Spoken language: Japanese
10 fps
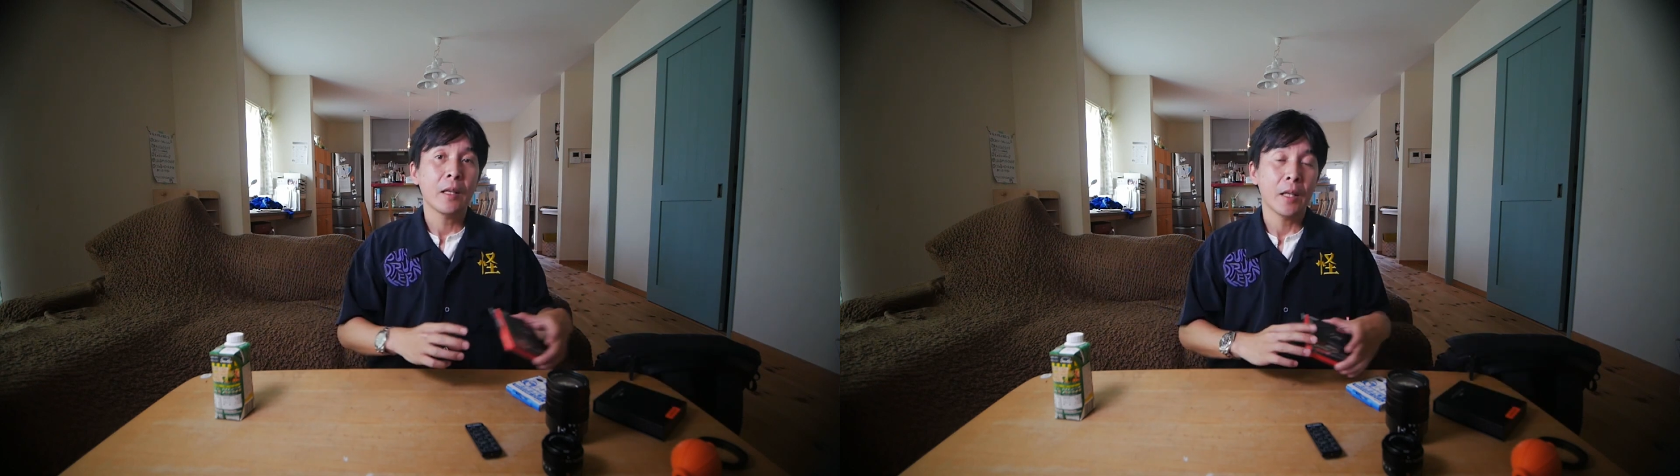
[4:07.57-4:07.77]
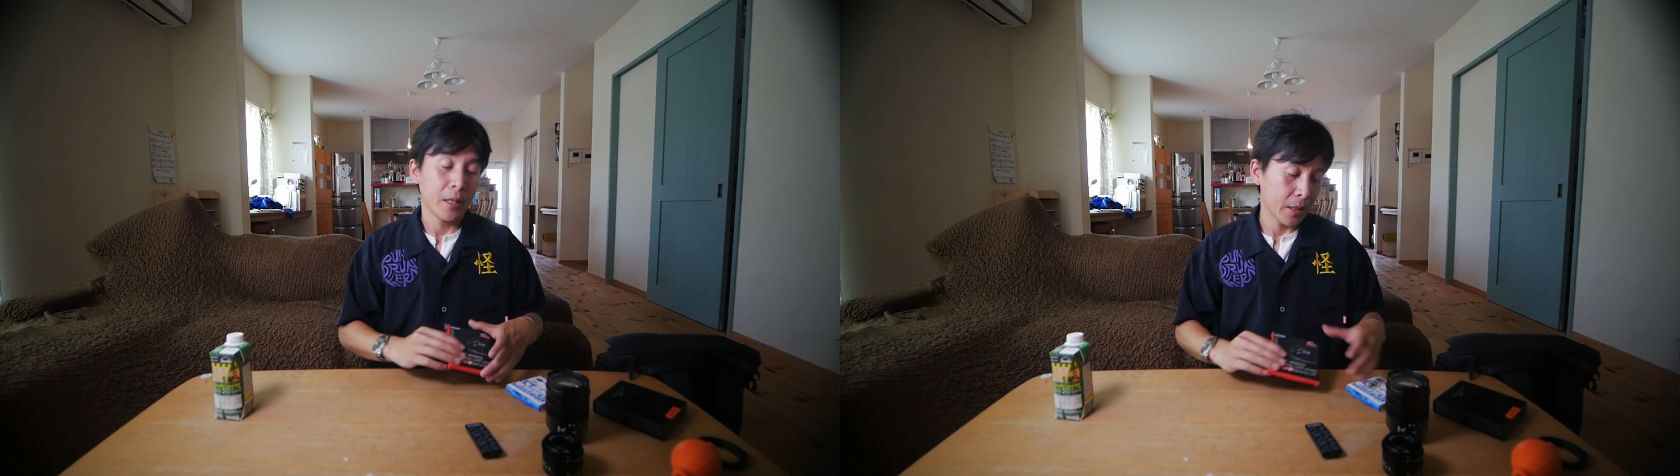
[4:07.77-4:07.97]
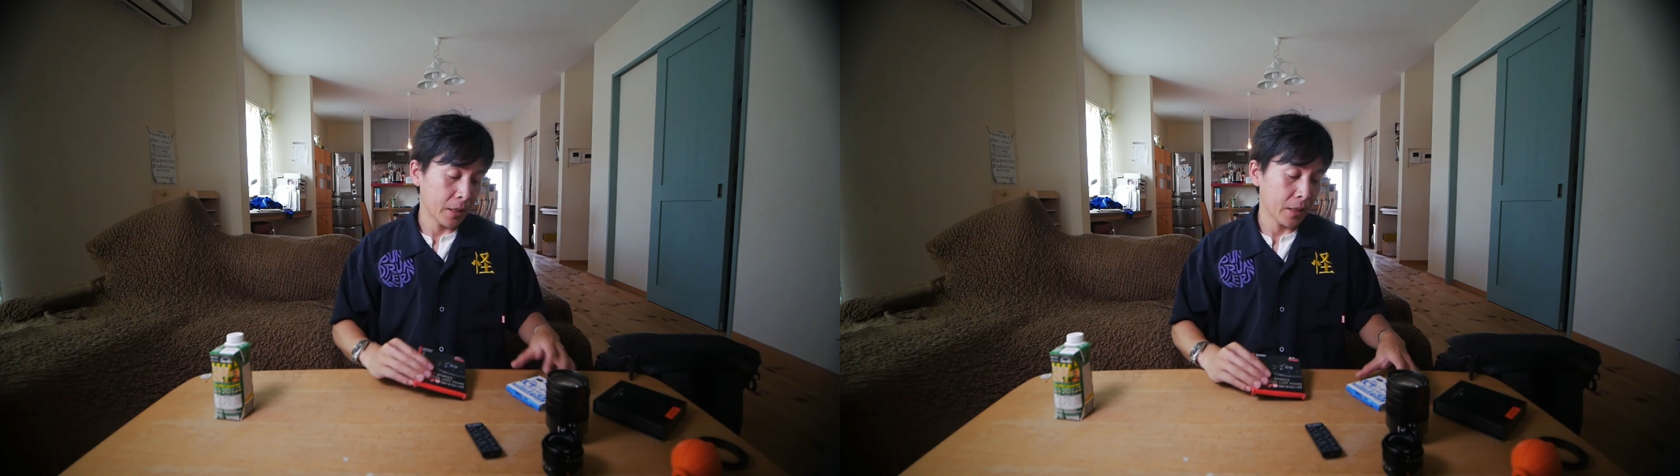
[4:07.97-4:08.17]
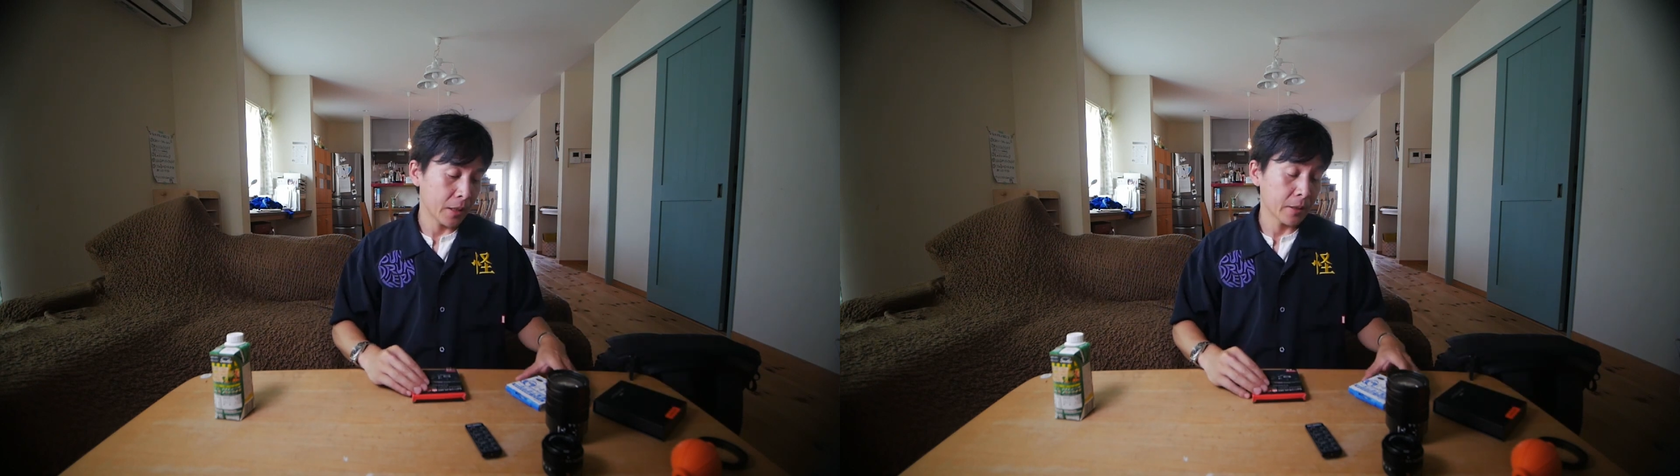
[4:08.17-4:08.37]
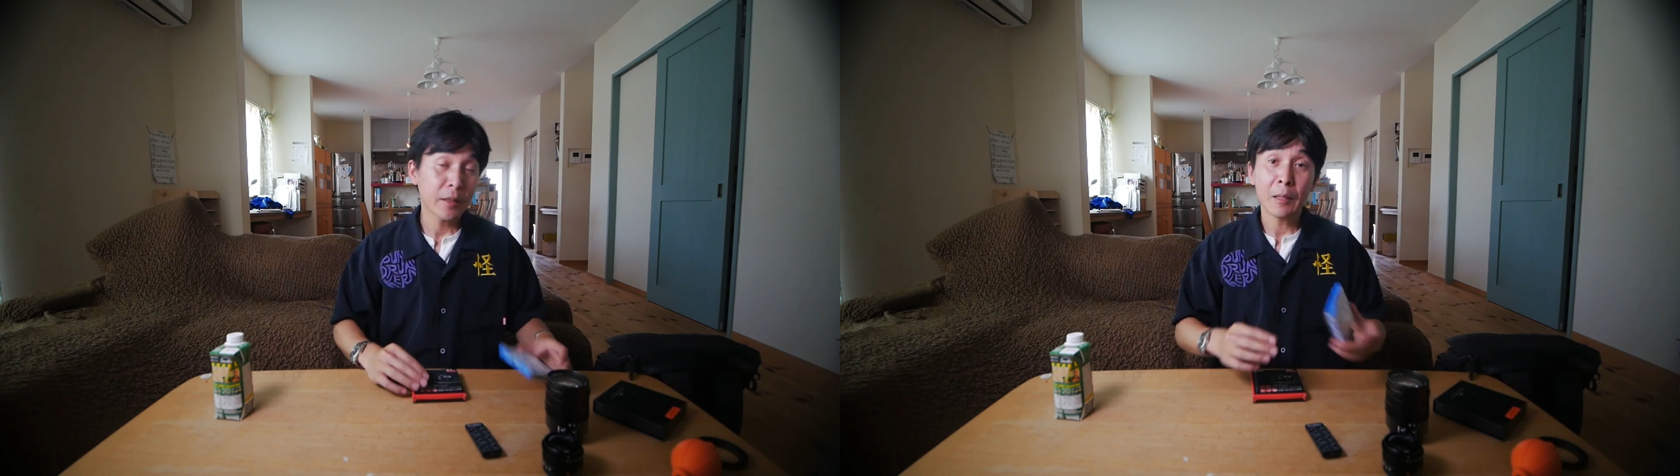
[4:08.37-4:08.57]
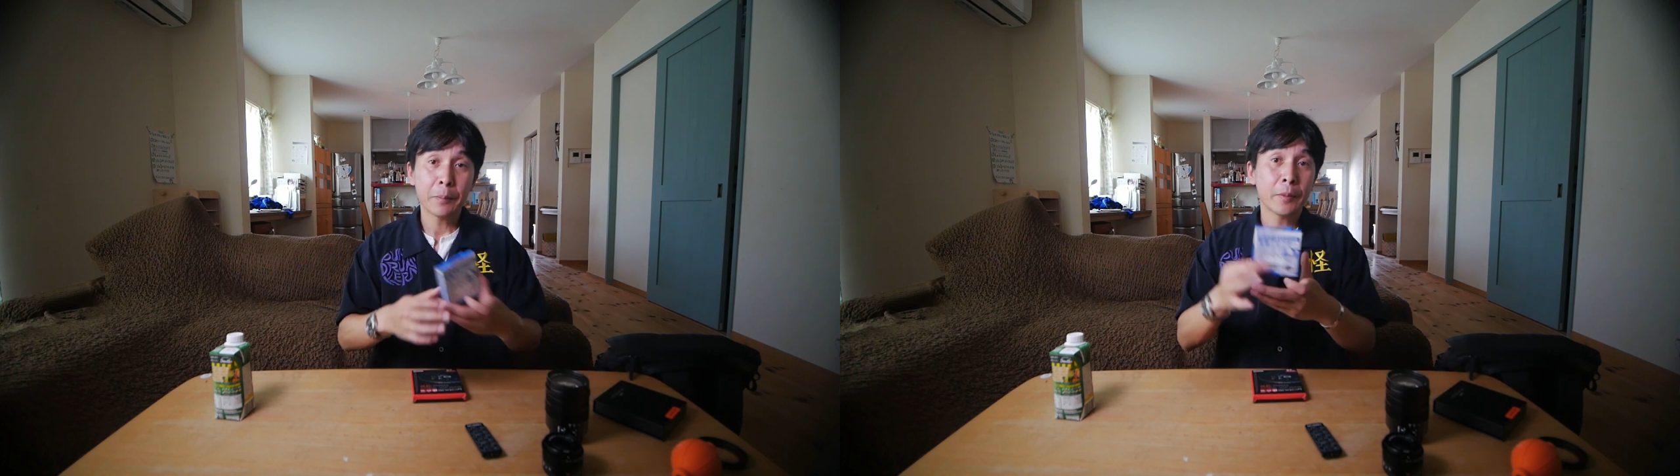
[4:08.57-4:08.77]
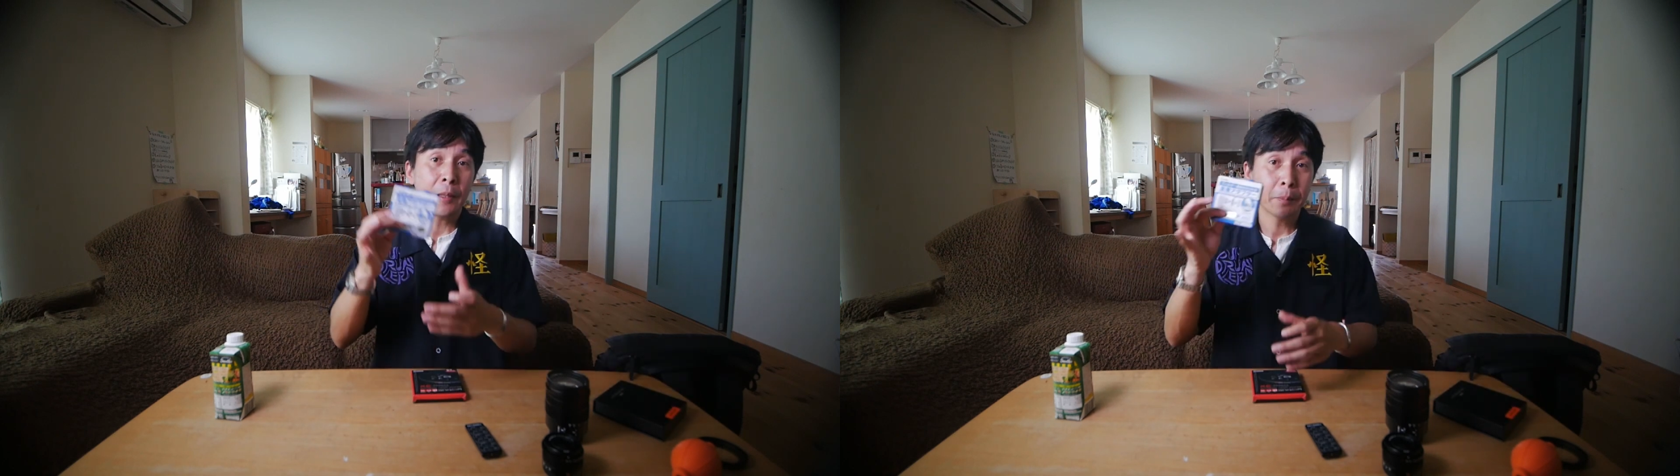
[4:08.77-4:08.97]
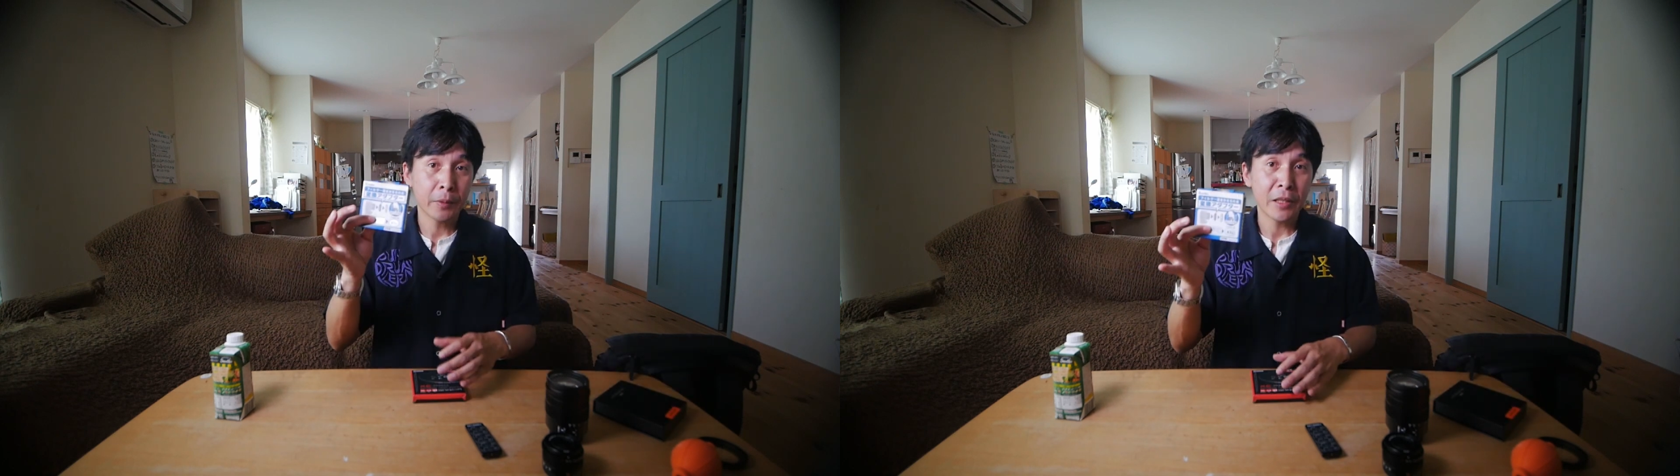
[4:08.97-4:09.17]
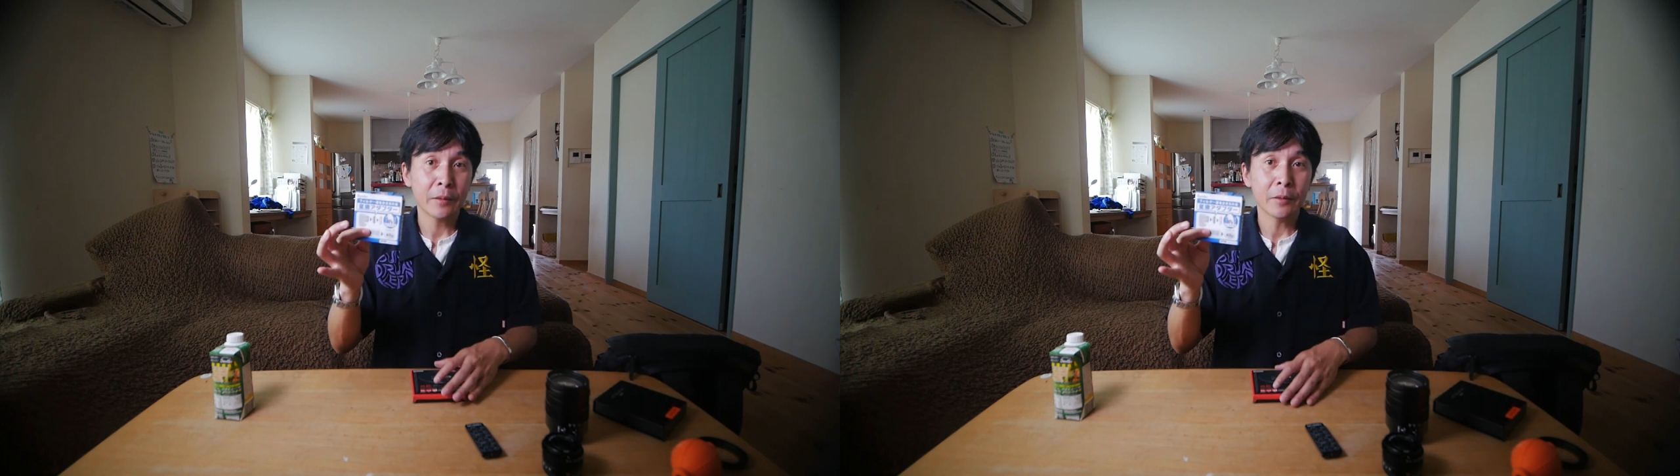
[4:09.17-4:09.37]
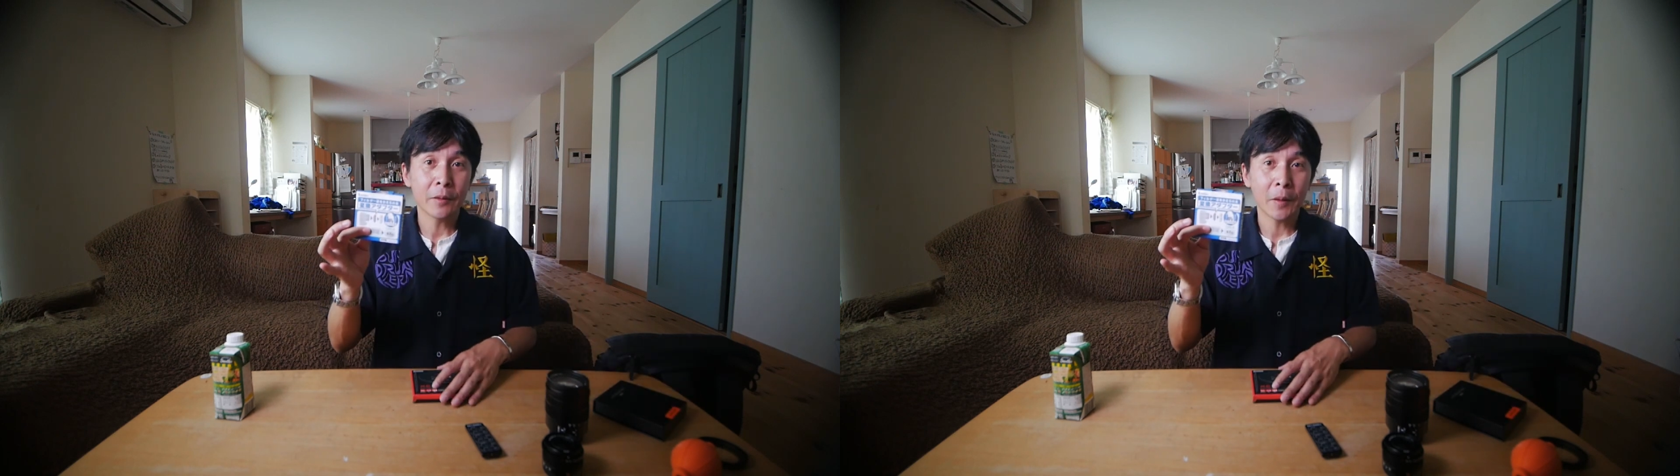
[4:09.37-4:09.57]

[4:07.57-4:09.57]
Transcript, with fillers: えー、ステップアップリング